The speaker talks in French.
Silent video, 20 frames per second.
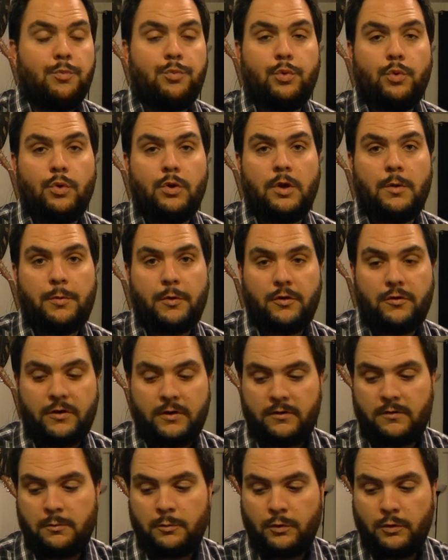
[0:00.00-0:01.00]
pour le prochain
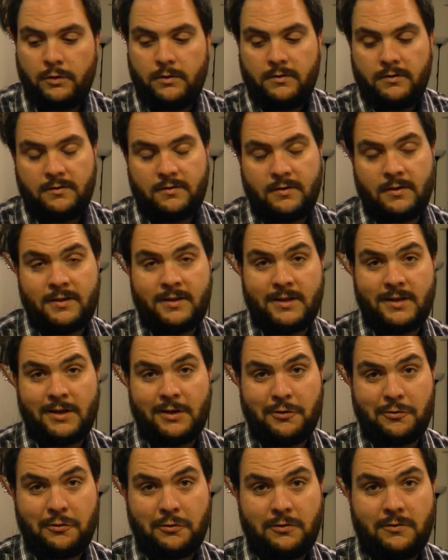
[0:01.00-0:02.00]
petit bout, ça va être
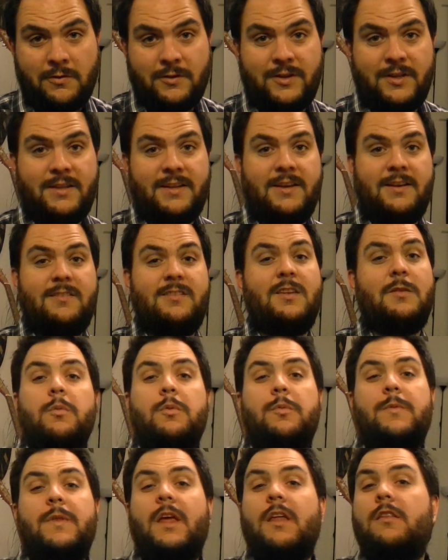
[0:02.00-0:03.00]
quelque chose qui va t'intéresser.
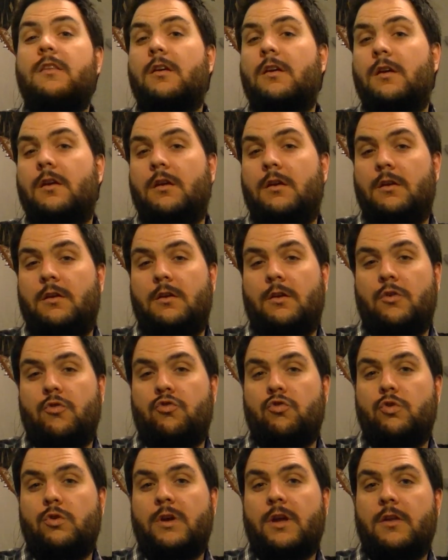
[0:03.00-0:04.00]
Puis peut-être euh, un
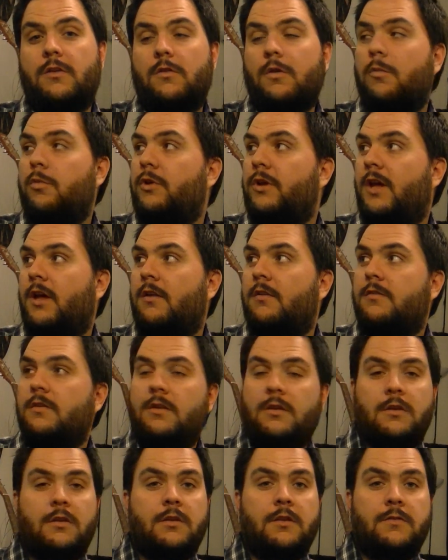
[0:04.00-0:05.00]
jour, quand tu seras plus grande, c'est
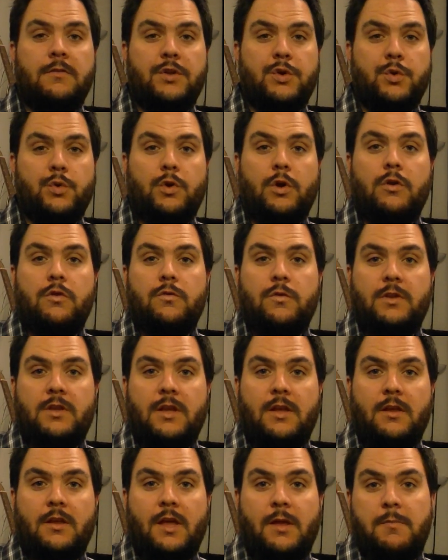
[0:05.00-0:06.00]
des vidéos que tu vas
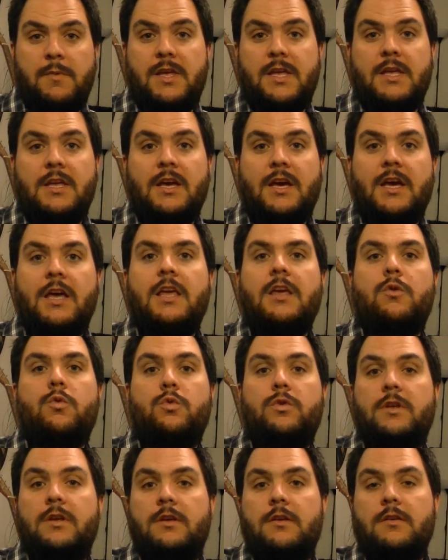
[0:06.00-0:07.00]
aimer
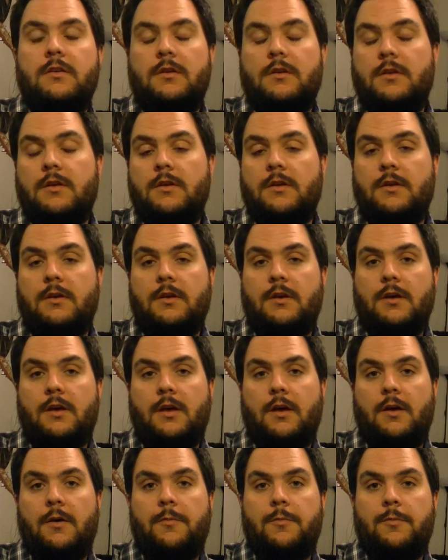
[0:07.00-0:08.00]
réécouter. Euh,
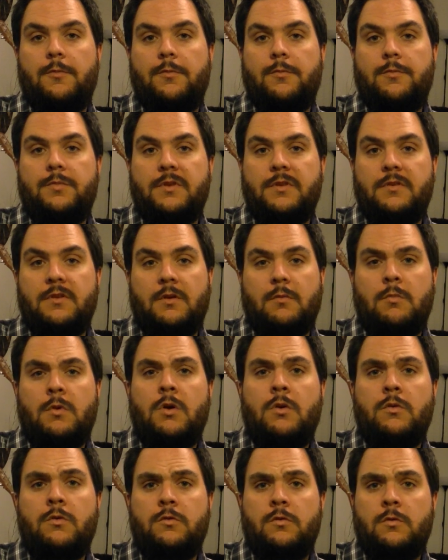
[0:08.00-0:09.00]
puis dire,
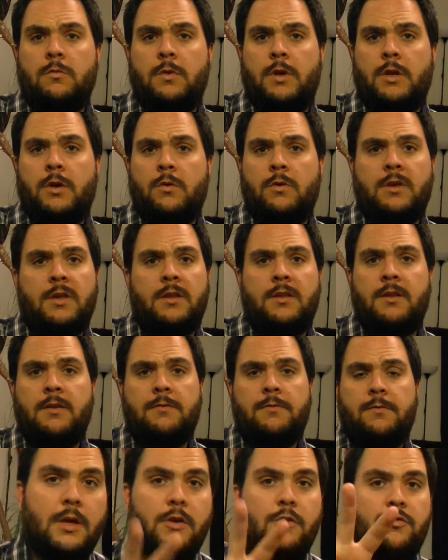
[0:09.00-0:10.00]
mon Dieu, mon nom qui était...
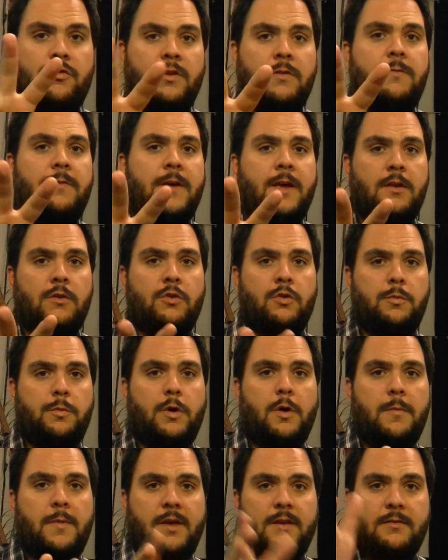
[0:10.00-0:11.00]
Je vais te faire deux
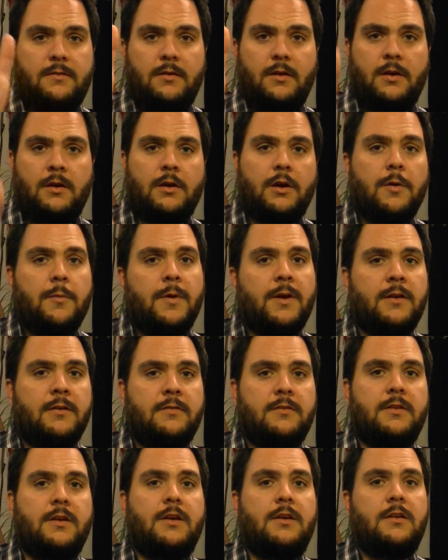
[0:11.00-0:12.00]
promesses en
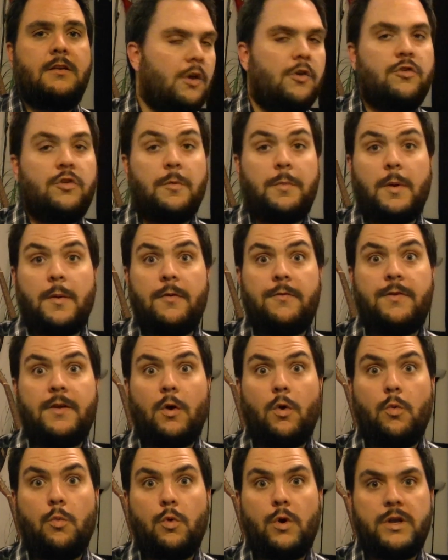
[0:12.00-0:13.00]
commençant. Je te promets de
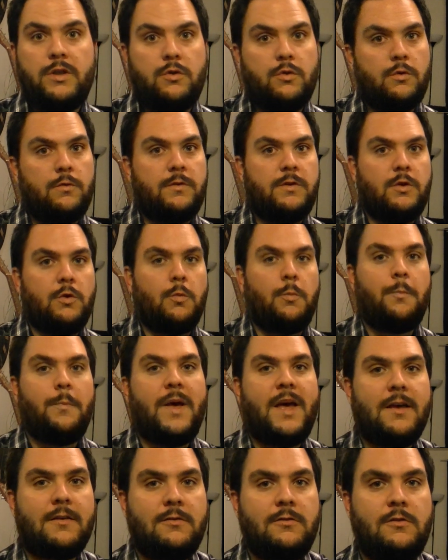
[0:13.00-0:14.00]
faire au moins deux vidéos
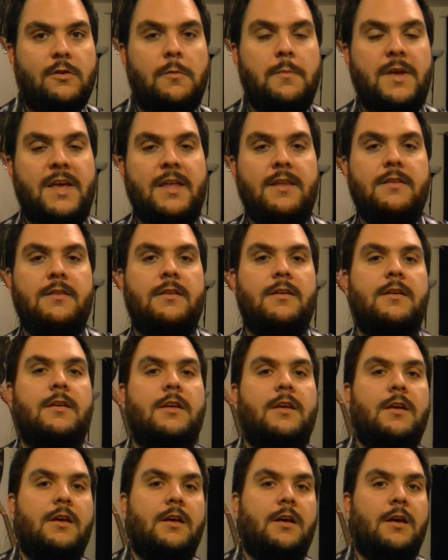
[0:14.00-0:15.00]
par semaine.
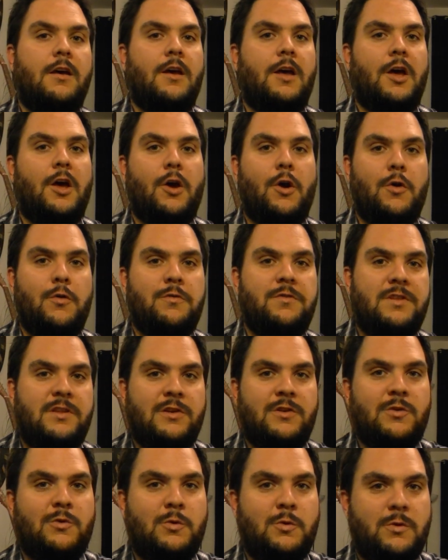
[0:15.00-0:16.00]
Euh, une
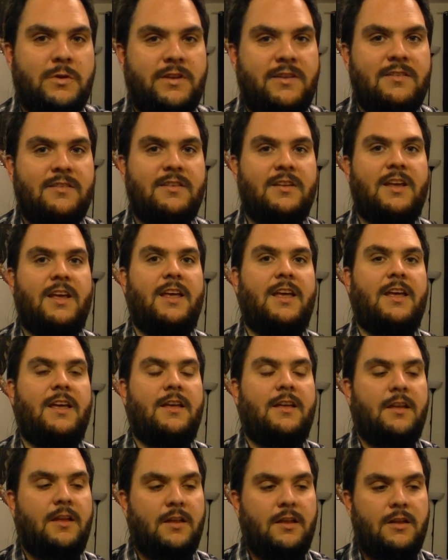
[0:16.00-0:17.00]
vidéo qui
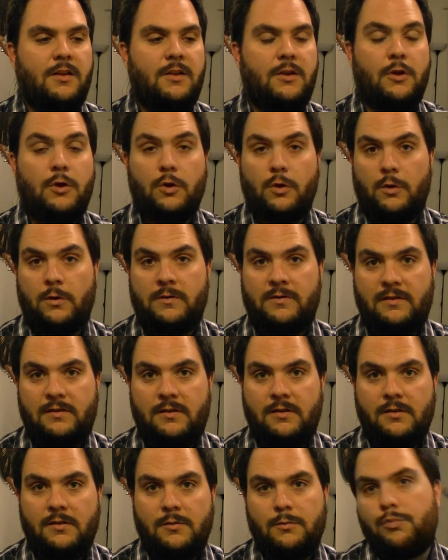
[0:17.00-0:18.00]
serait le
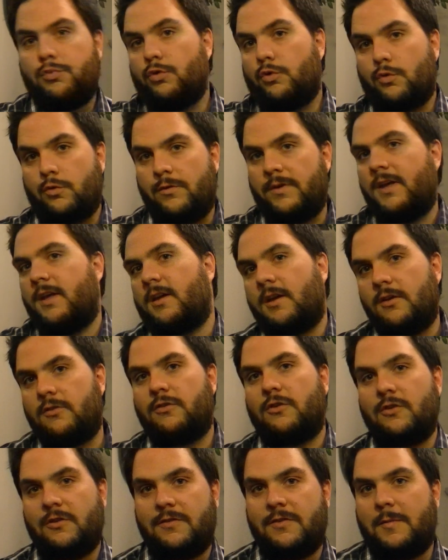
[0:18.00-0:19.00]
lundi, pour couvrir qu'est-ce
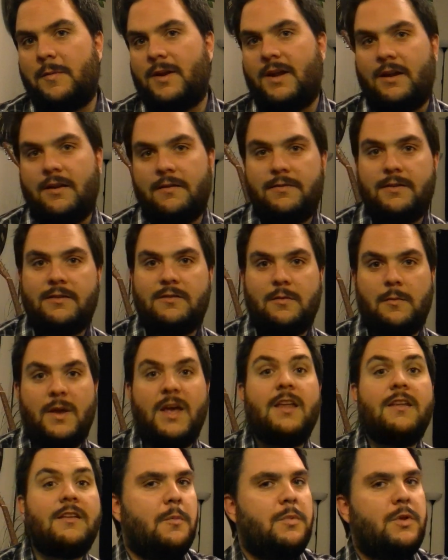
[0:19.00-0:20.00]
que j'ai fait pendant la fin de
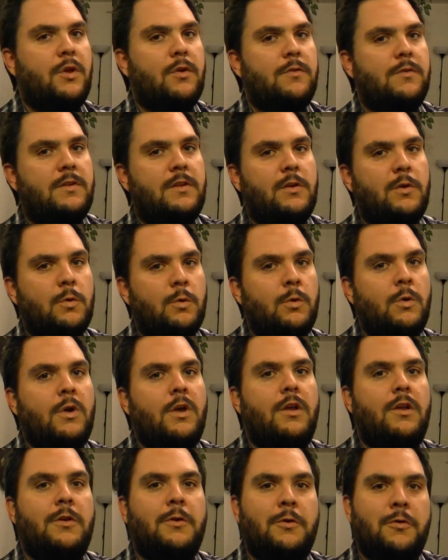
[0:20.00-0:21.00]
semaine, puis une vidéo
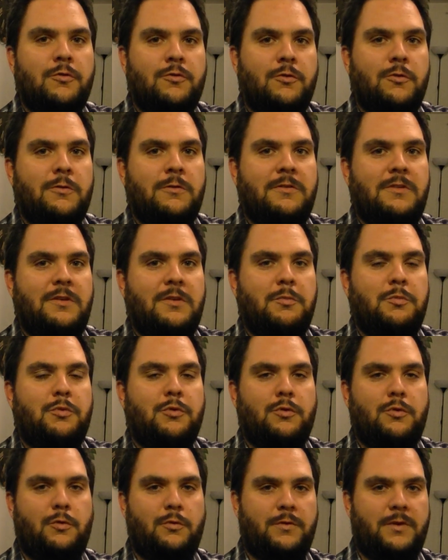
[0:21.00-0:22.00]
le jeudi
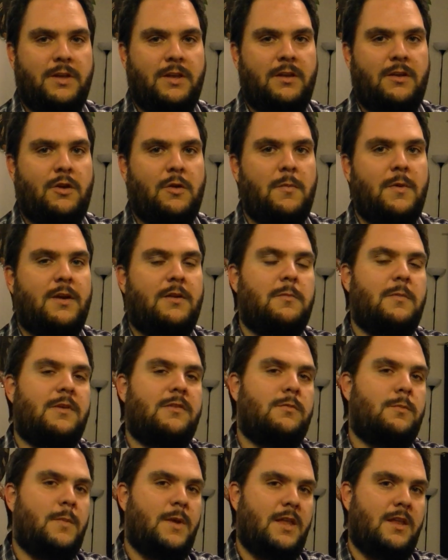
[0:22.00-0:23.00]
pour couvrir comment que ma
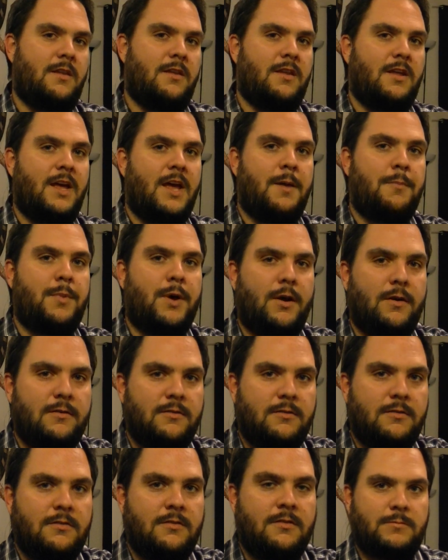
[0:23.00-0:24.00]
semaine
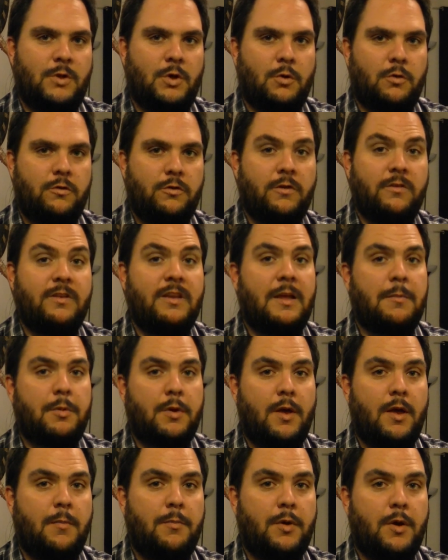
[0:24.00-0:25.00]
passe. Donc ça, c'est la
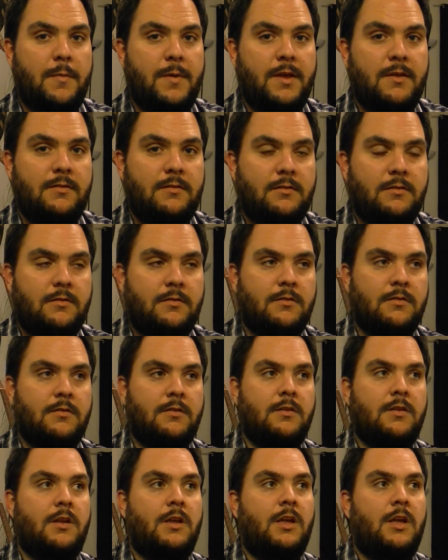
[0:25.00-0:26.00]
première promesse.
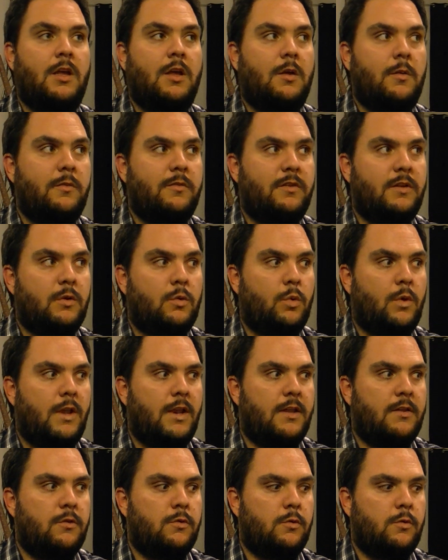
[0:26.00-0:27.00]
C'est quoi
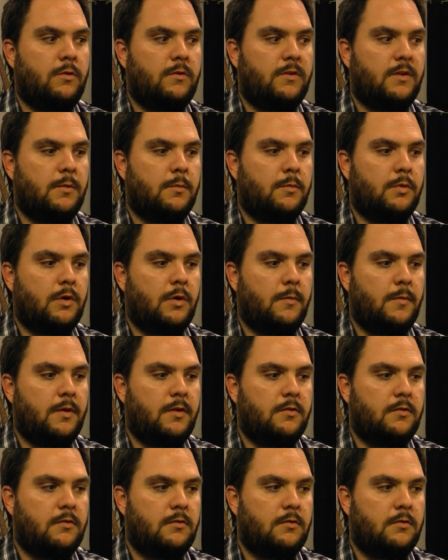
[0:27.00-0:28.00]
la deuxième
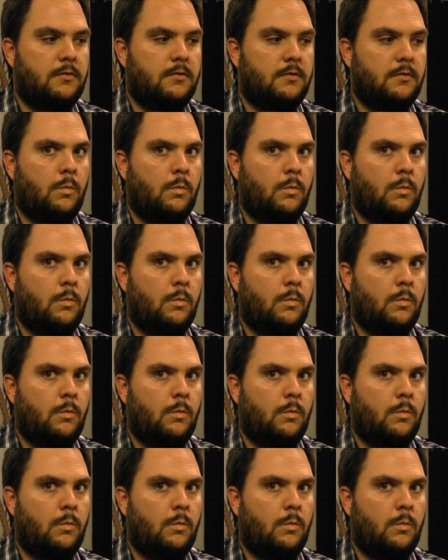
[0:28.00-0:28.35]
promesse?